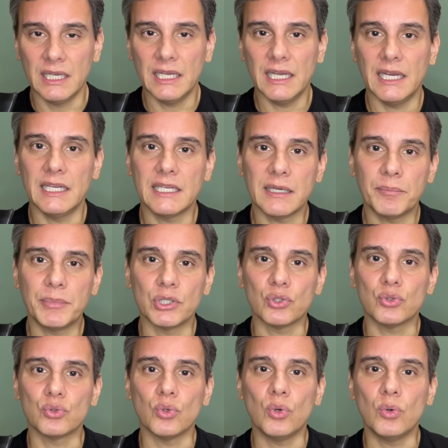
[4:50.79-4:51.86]
É aí que a
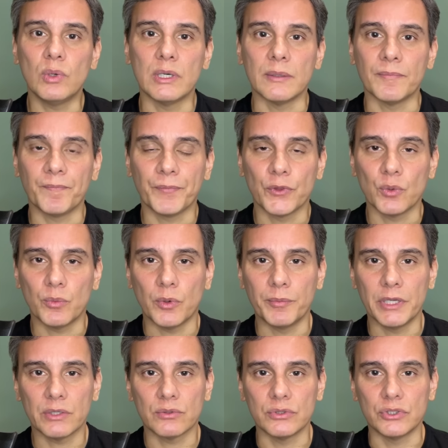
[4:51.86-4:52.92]
pessoa, no
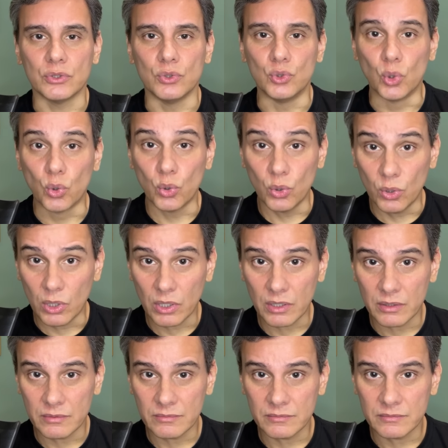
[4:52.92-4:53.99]
momento de
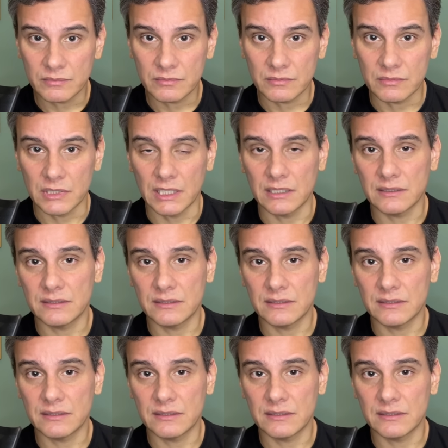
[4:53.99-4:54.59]
dor, né?